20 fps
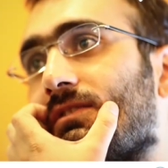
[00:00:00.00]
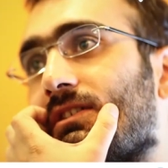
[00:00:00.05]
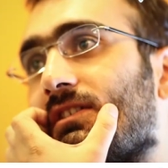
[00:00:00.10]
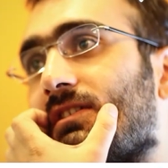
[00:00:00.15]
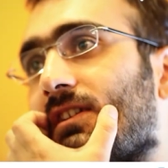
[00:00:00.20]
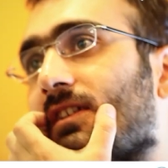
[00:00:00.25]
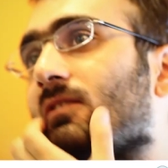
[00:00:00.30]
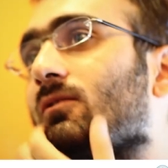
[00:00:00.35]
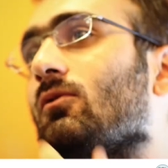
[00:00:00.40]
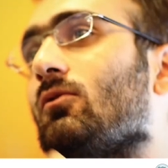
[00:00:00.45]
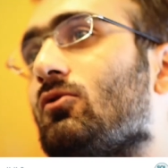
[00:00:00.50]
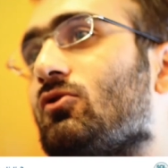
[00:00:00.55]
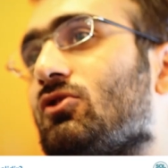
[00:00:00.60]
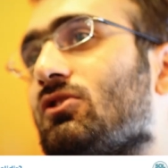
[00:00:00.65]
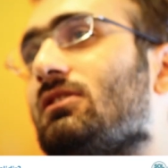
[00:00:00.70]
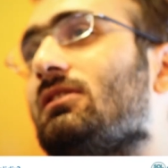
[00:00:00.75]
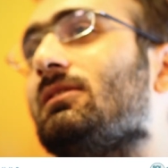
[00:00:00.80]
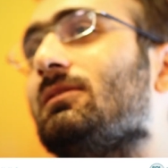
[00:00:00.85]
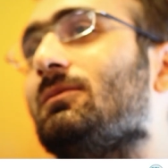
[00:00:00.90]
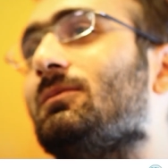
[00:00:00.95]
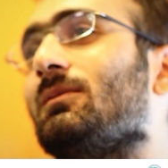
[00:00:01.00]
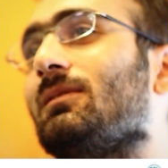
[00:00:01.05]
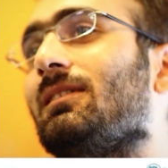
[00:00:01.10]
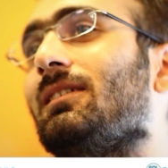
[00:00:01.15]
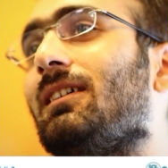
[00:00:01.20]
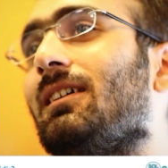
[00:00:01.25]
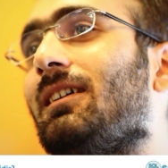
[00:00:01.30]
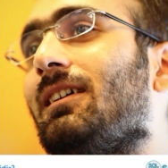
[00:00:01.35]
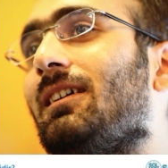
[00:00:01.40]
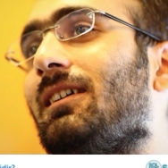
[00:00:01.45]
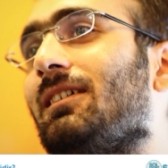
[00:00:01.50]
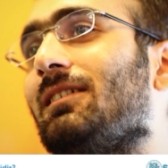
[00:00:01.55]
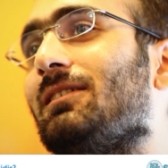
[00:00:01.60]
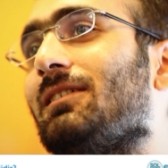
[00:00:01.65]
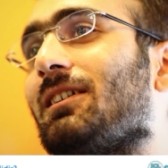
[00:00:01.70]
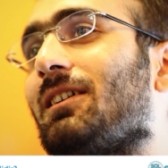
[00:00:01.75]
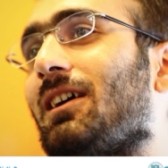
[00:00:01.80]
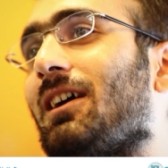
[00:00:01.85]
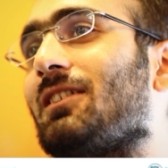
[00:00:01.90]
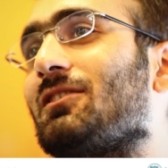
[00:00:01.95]
ve teknolojiye
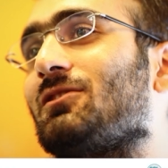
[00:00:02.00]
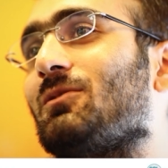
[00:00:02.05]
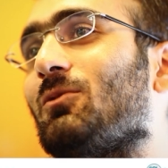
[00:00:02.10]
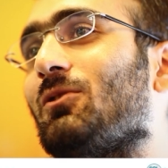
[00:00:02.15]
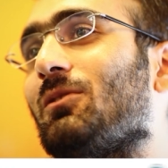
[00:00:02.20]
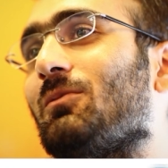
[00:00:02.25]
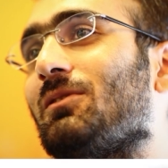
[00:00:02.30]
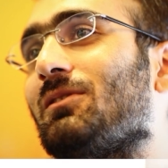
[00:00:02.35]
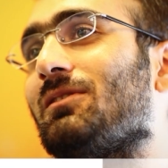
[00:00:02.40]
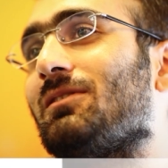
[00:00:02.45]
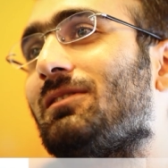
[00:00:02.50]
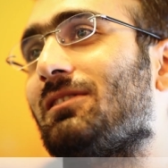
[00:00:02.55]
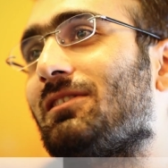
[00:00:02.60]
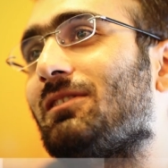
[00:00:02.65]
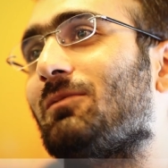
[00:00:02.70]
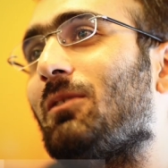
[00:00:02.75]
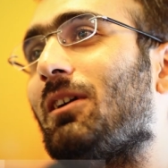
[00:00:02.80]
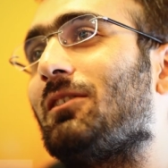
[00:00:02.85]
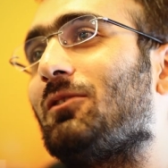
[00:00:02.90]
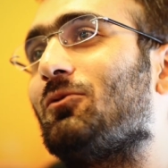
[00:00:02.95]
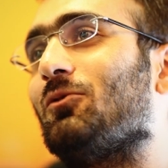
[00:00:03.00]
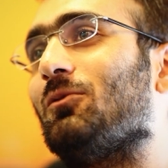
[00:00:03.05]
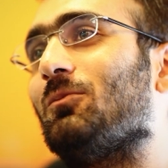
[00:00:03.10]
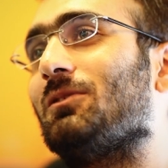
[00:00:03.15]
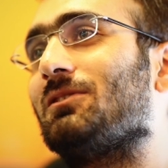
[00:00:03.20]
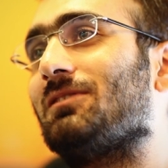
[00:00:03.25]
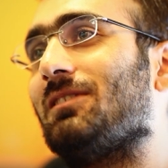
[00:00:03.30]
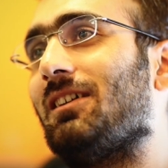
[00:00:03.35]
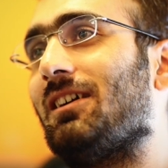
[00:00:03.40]
karşı böyle bir irtibatın olması